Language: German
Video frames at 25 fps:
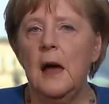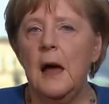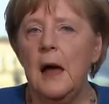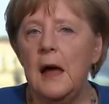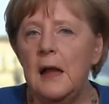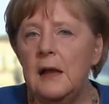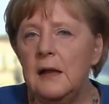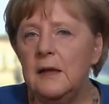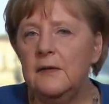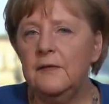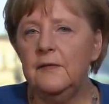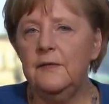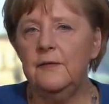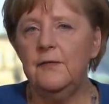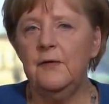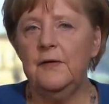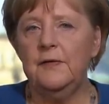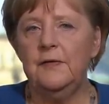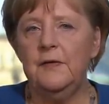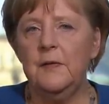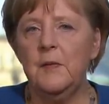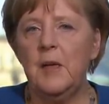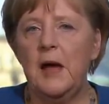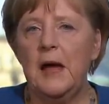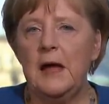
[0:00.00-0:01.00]
alles,
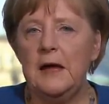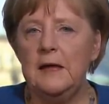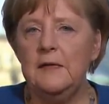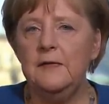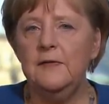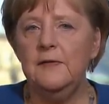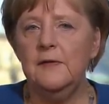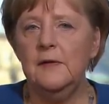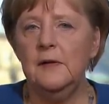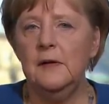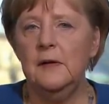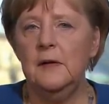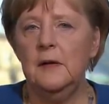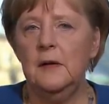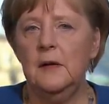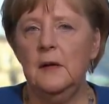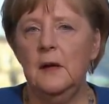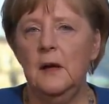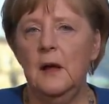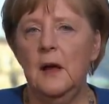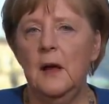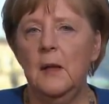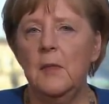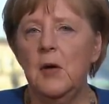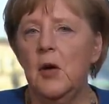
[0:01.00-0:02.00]
was dem Einzelnen,
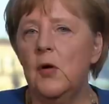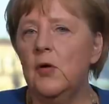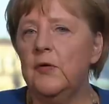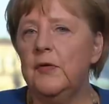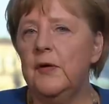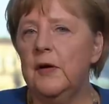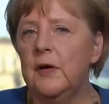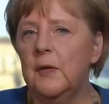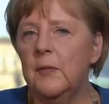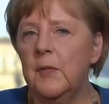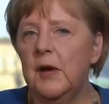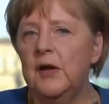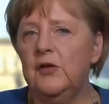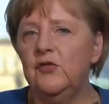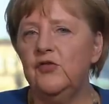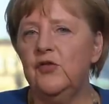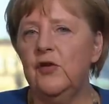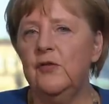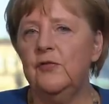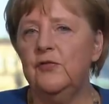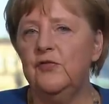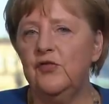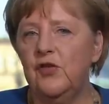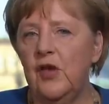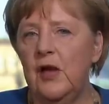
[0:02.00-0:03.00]
aber auch der
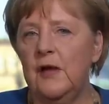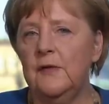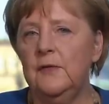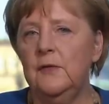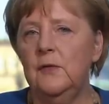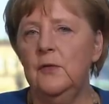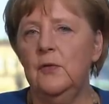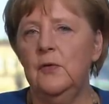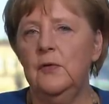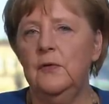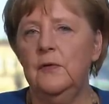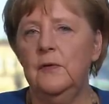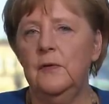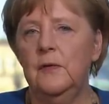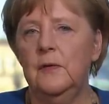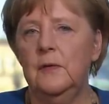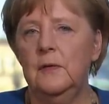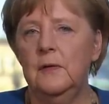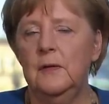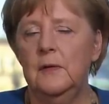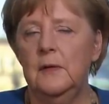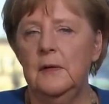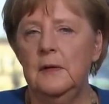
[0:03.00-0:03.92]
Gemeinschaft schaden könnte,